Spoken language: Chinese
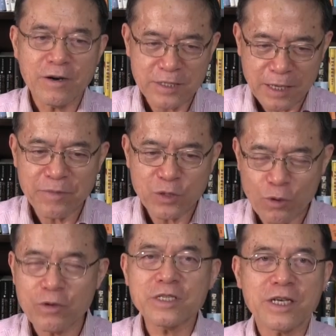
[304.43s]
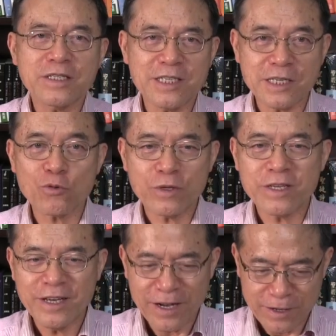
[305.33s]
啊，上面都有一些经
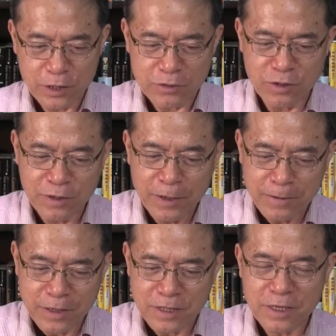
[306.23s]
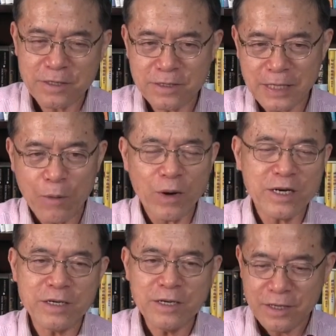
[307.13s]
文啊，他就呃，这个打完
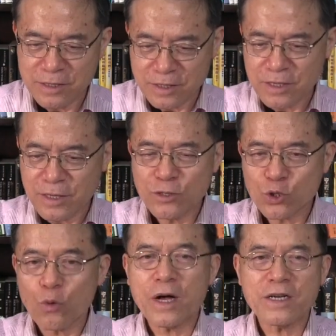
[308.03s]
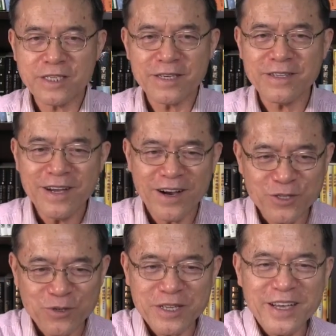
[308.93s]
了，呃，这个收完了钱
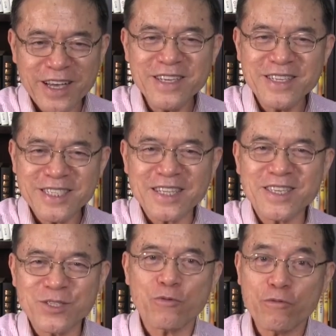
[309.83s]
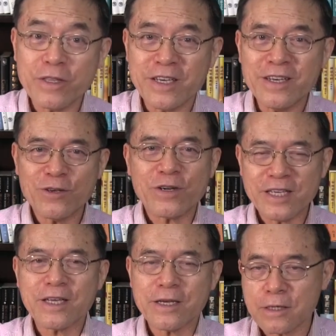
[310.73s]
啊，就是哎，上帝祝福你，又
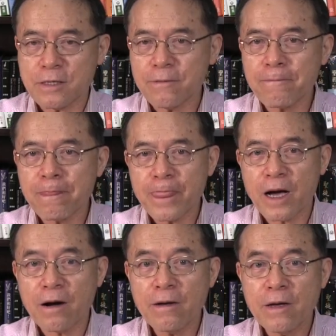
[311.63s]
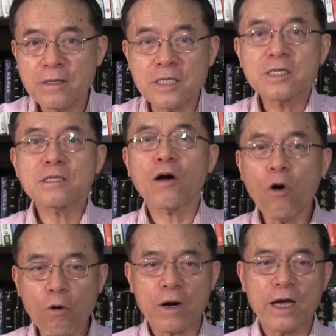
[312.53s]
给他一个啊，你知道
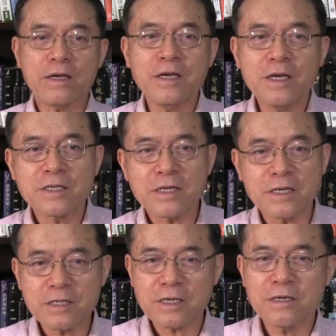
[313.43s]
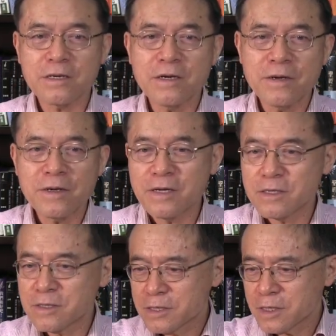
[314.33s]
后来这这个
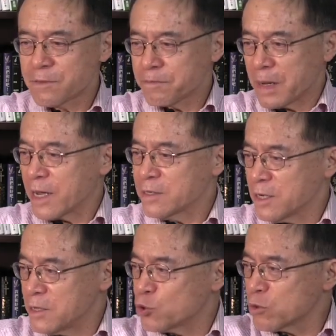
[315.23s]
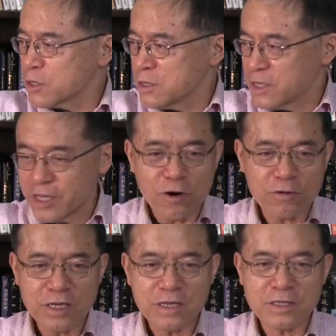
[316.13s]
呃，这个本来很多
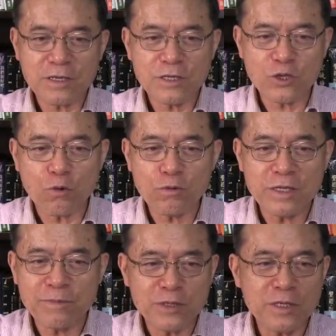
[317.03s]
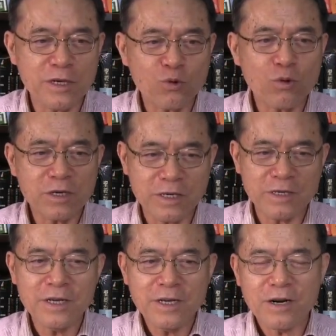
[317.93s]
条的这个收银不是很多
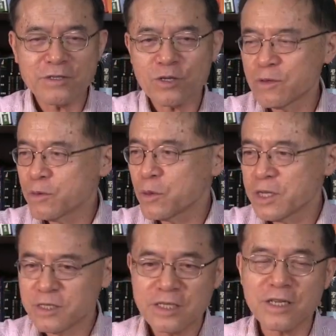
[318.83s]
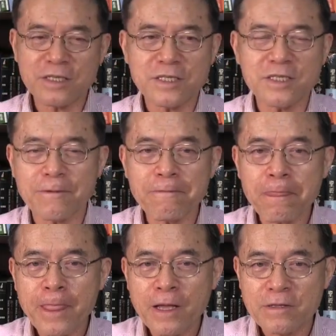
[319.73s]
人啊，就是为了节省时间，
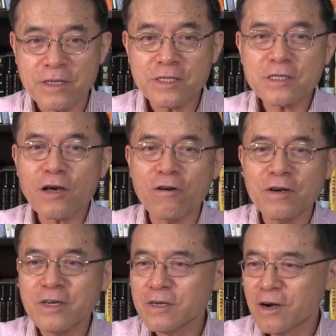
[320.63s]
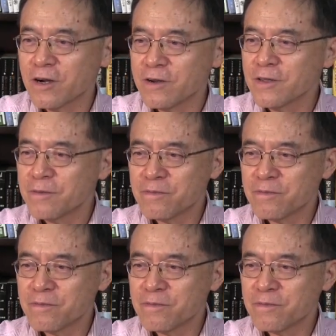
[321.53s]
你知道啊。